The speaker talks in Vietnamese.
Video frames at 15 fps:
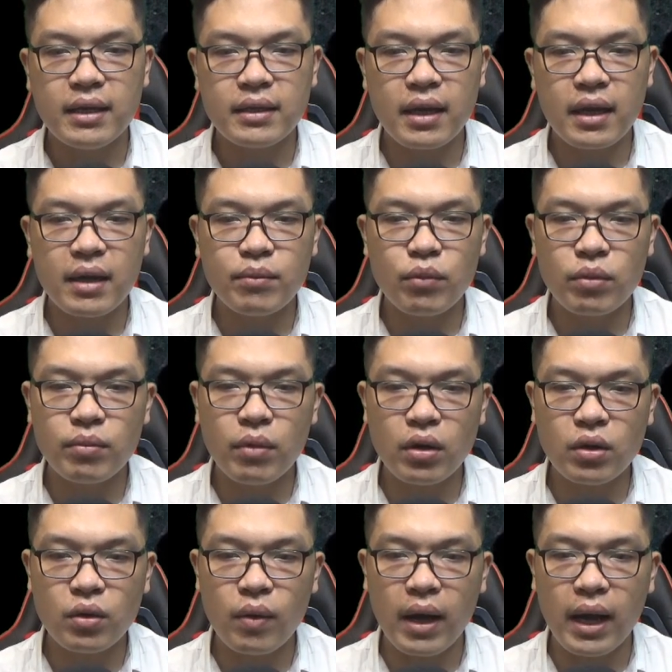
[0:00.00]
ta cần một
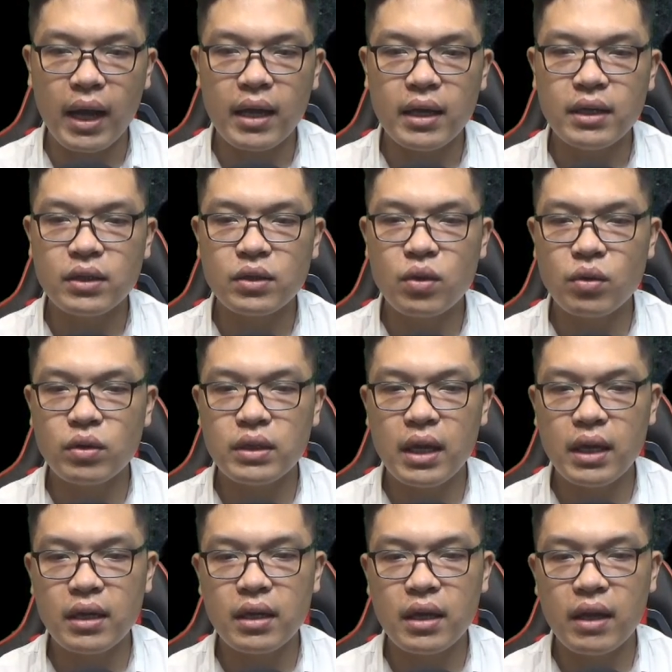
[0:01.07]
món quà, tốt
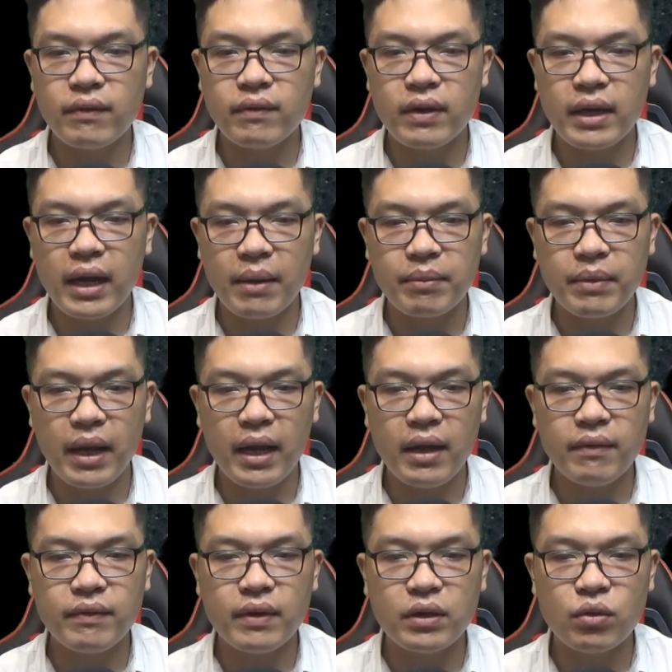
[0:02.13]
nhất là vừa đẹp đẽ
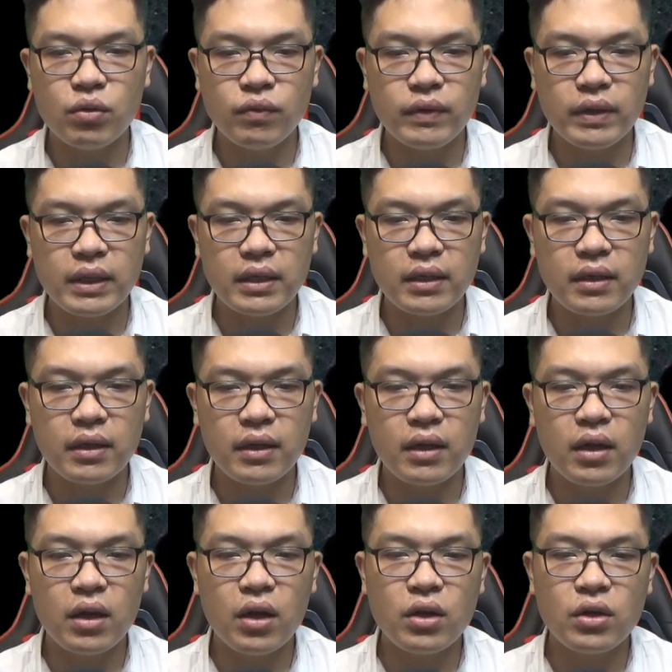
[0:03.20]
vừa thú vị.
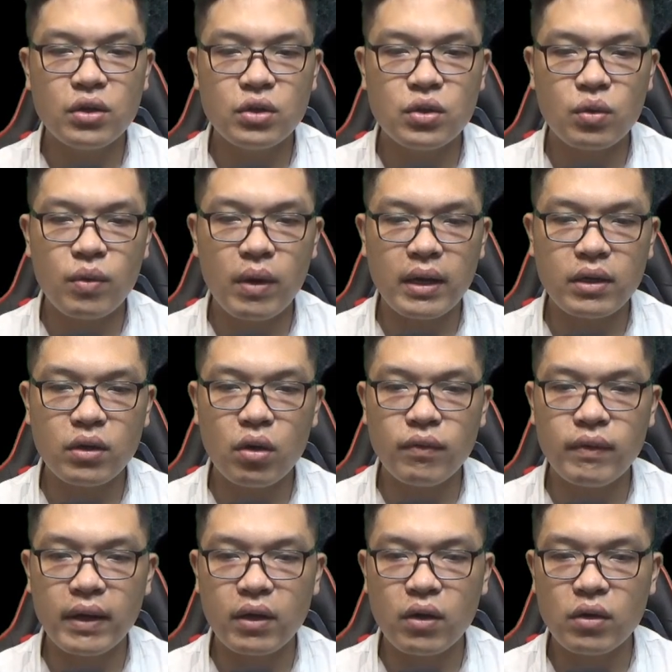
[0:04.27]
Chủ quán có
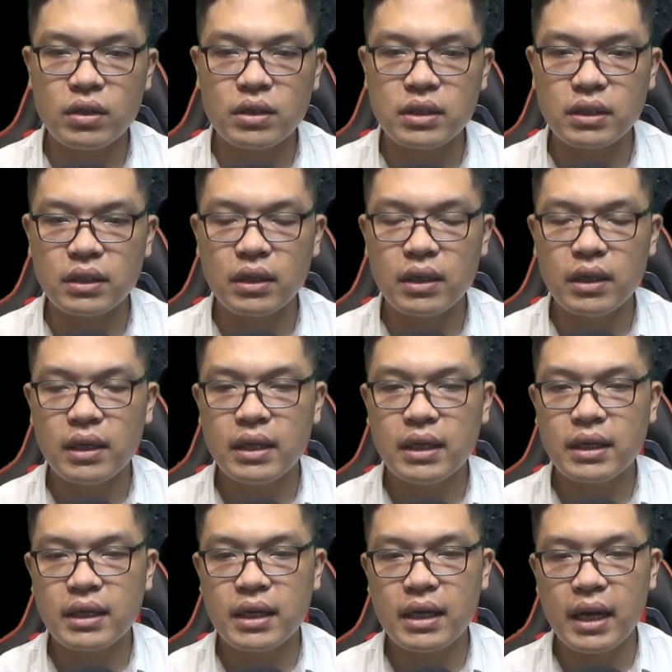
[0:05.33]
vẻ khó xử,
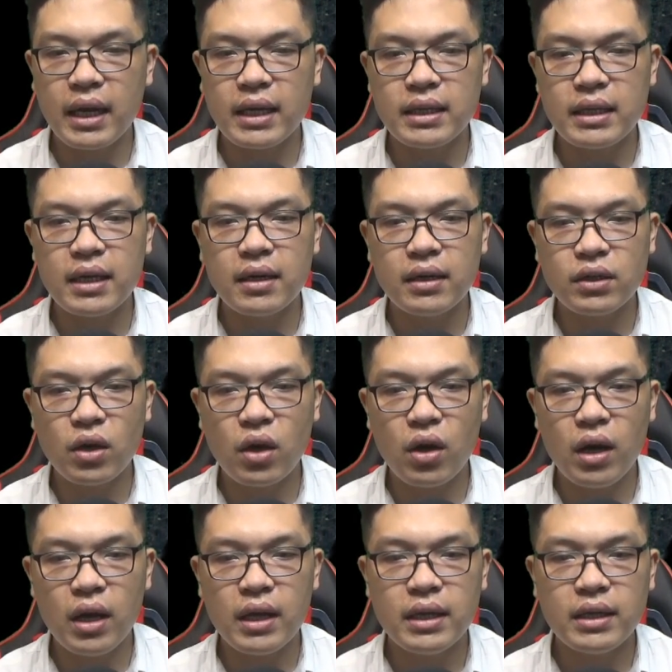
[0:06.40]
cái này thì hơi
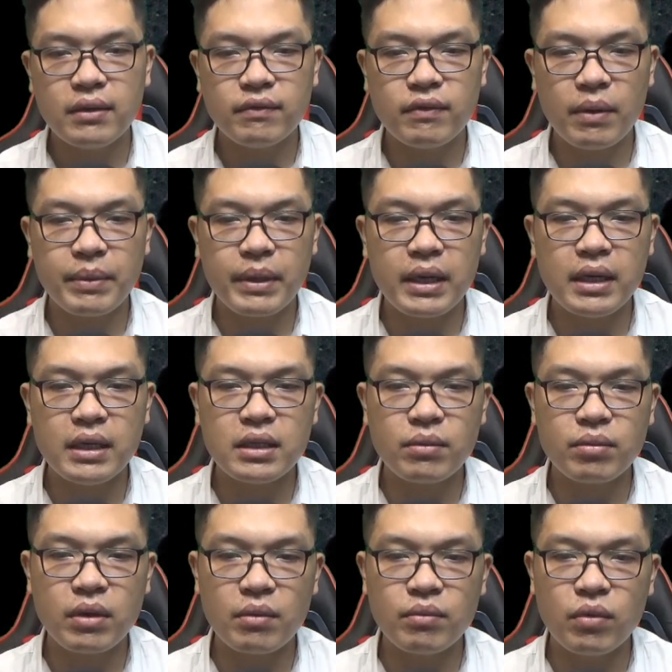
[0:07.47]
khó, pháp khí
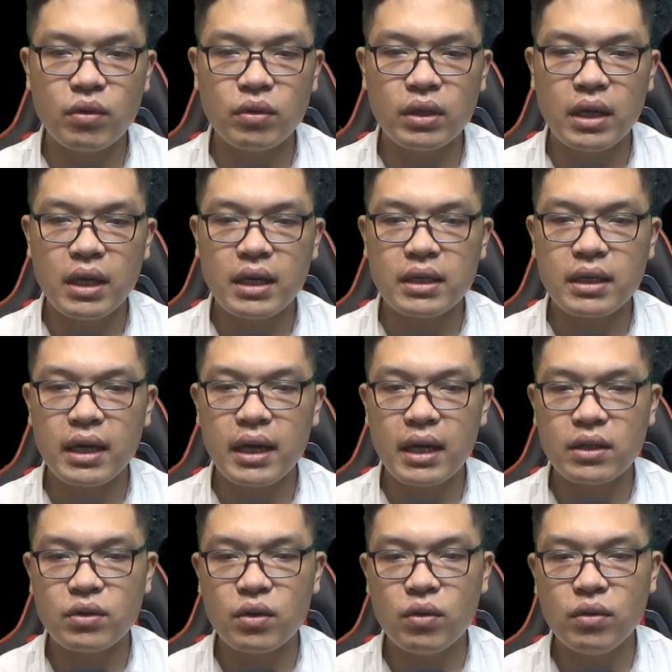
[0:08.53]
trong tổng môn, đại đa
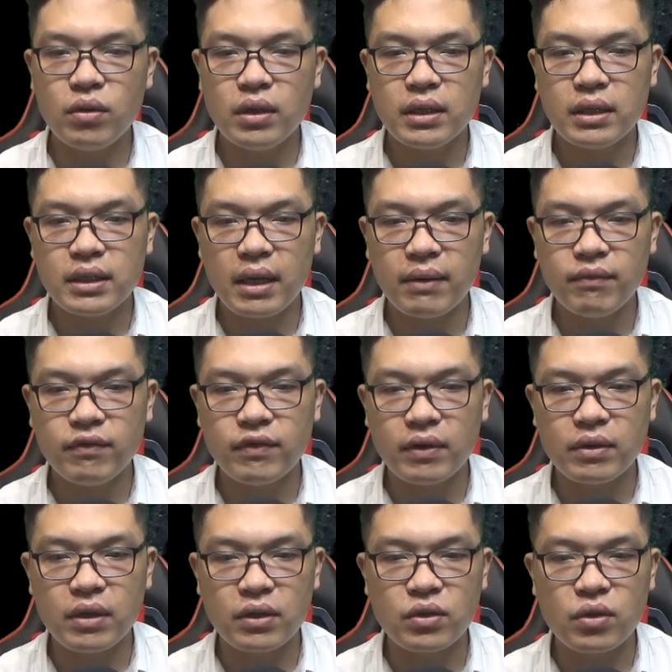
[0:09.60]
số nhắm vào
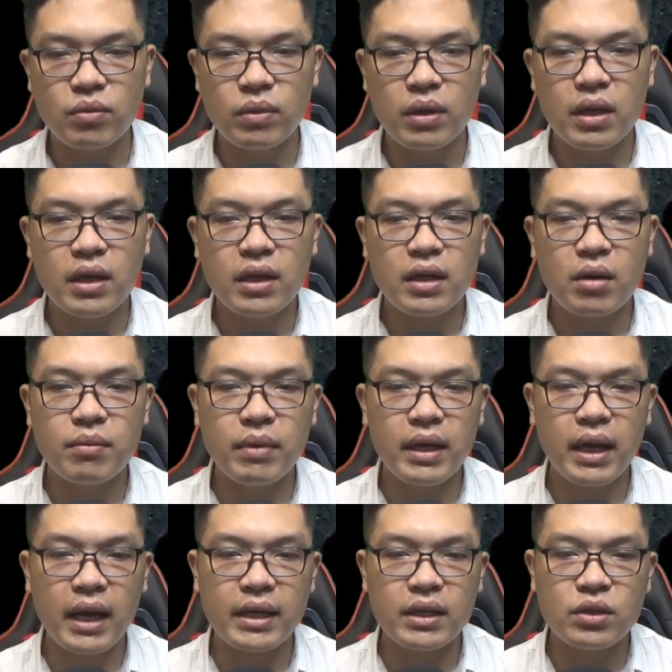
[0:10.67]
thực dụng, không mấy
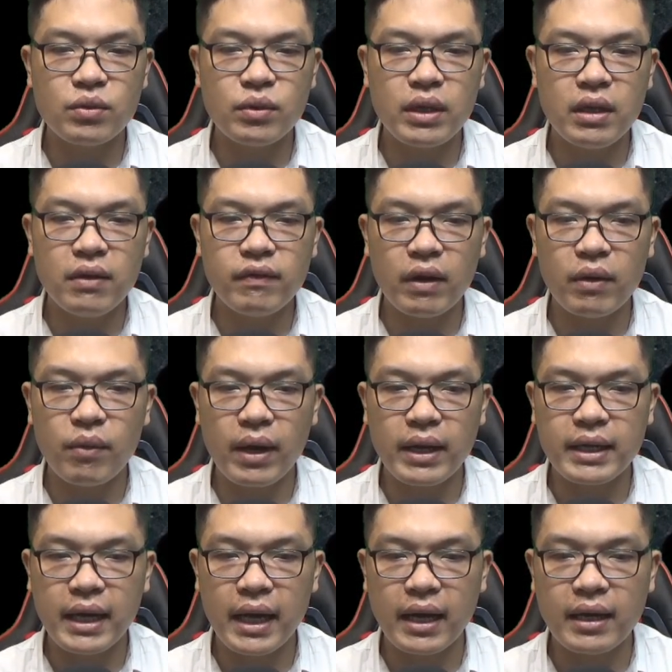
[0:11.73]
ai chú ý về ngoài
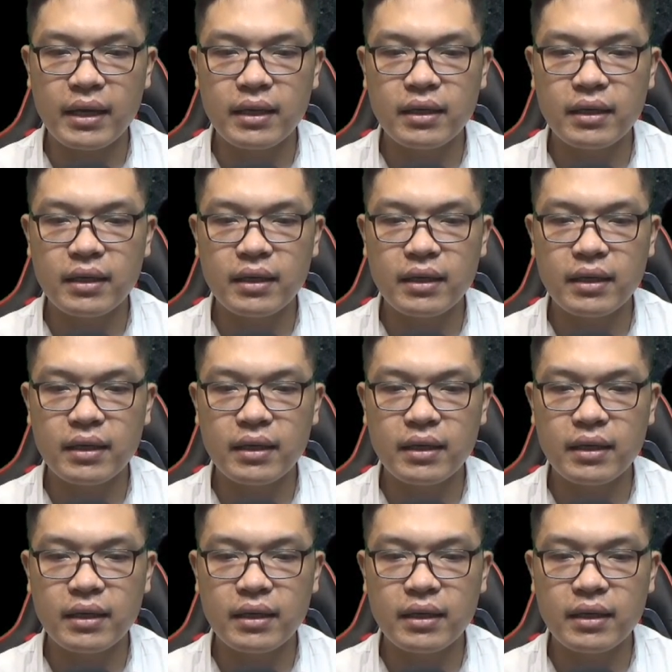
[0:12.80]
cả.